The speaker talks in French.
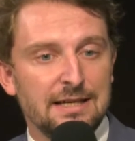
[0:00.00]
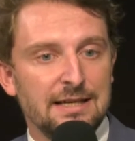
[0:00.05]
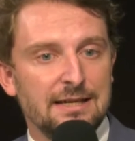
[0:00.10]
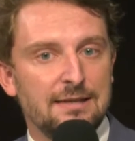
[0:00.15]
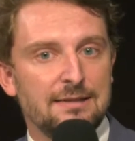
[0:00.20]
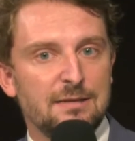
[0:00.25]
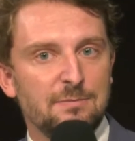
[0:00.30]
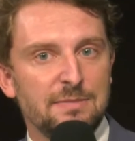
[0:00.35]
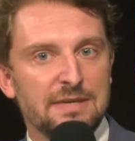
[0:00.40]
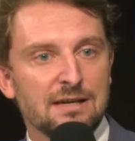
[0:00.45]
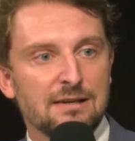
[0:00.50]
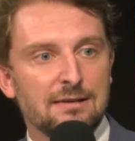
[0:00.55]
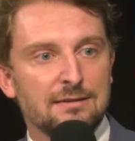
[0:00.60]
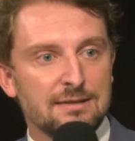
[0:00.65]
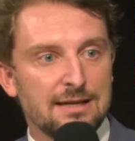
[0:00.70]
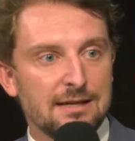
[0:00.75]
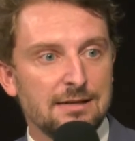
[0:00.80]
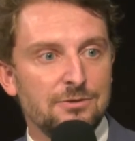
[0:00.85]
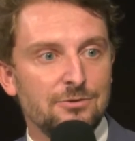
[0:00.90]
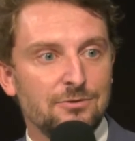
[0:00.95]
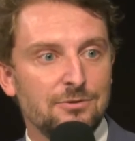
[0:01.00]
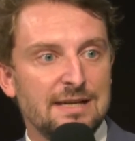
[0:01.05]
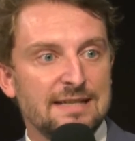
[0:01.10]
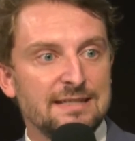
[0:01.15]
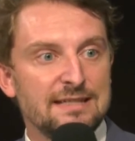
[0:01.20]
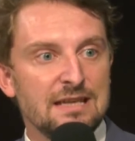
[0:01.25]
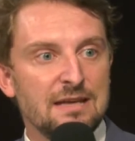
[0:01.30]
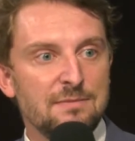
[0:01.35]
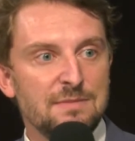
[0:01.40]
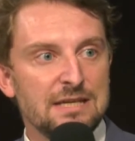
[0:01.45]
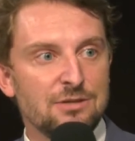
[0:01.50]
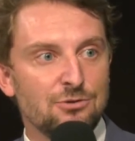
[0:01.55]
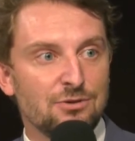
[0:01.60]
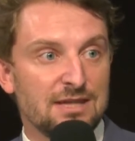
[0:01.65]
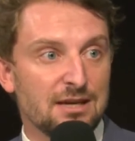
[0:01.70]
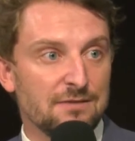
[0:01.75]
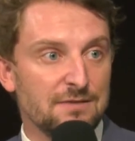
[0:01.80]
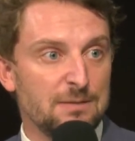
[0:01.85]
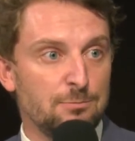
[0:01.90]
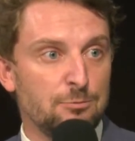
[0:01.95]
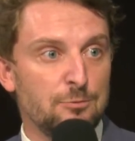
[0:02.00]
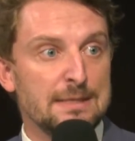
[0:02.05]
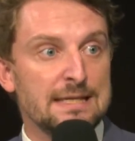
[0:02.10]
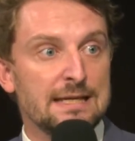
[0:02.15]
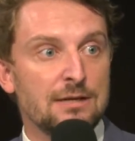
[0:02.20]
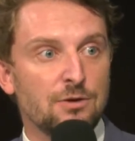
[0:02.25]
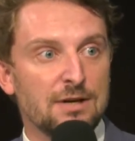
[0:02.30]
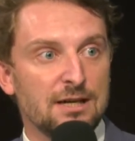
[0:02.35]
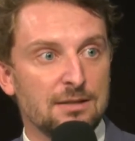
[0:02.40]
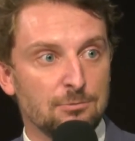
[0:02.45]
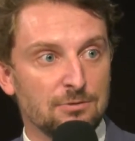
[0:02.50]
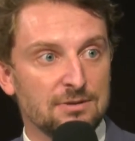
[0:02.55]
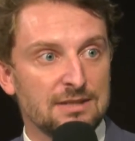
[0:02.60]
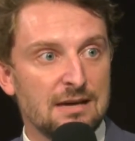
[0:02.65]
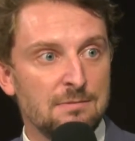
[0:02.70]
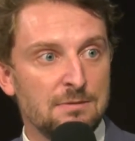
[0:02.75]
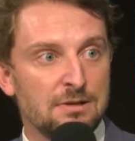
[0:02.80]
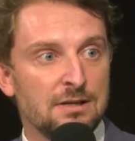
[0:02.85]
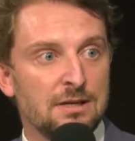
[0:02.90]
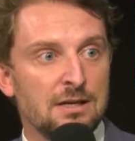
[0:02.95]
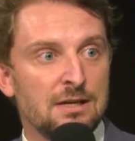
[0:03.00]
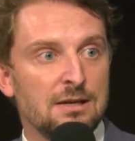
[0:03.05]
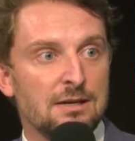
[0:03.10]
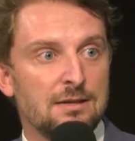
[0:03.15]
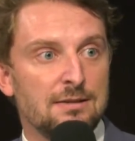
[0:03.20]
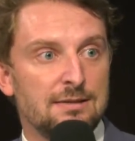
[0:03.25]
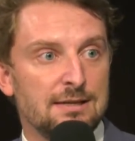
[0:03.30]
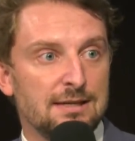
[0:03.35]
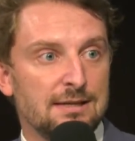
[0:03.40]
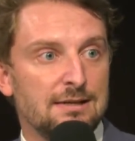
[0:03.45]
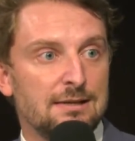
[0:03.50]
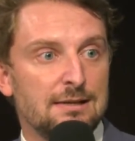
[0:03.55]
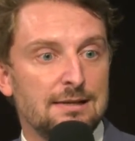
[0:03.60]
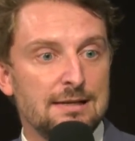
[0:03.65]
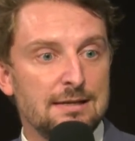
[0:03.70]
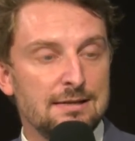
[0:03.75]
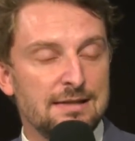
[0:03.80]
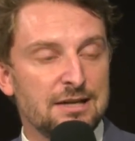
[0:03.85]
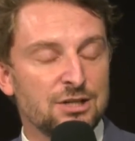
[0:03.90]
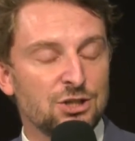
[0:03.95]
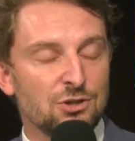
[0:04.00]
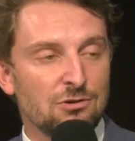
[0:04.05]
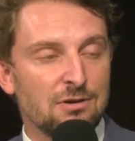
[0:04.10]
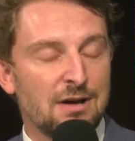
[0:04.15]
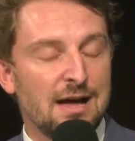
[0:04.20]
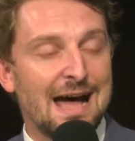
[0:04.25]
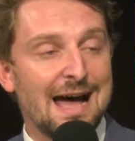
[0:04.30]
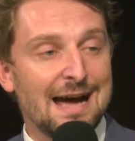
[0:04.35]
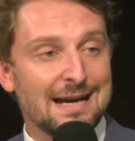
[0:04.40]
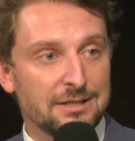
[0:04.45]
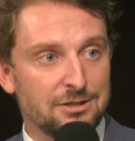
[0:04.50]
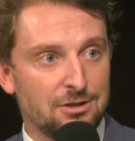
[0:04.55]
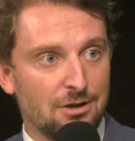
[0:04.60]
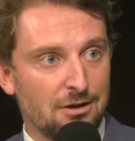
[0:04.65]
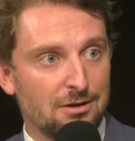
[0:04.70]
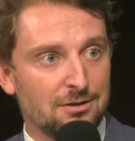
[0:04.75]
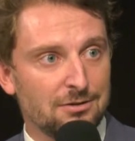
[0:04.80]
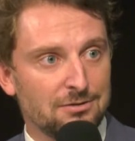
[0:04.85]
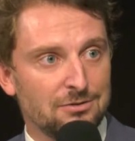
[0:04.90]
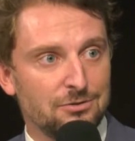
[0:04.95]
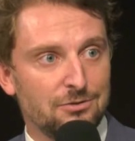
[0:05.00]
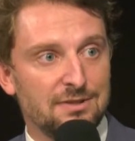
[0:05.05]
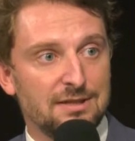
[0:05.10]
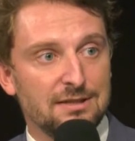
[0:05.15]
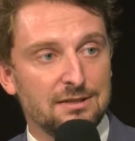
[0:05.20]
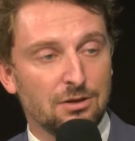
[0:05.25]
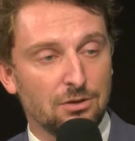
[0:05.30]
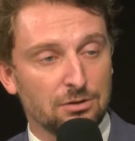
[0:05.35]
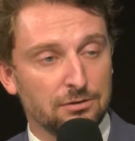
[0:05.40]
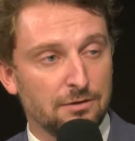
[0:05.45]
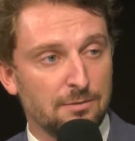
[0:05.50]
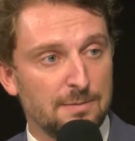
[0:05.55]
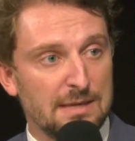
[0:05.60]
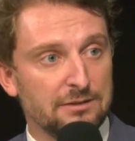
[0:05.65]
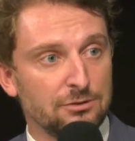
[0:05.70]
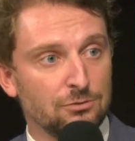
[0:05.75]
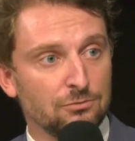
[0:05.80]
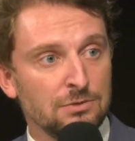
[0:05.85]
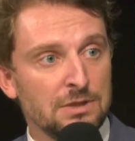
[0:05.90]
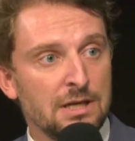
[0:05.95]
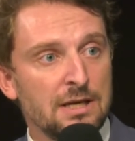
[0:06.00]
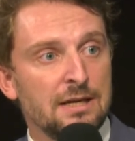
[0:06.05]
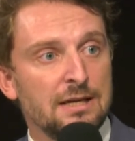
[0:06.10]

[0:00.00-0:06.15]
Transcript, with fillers: Et c'est bien ça la dynamique de service public éco-responsable, c'est les agents acteurs de cette transformation.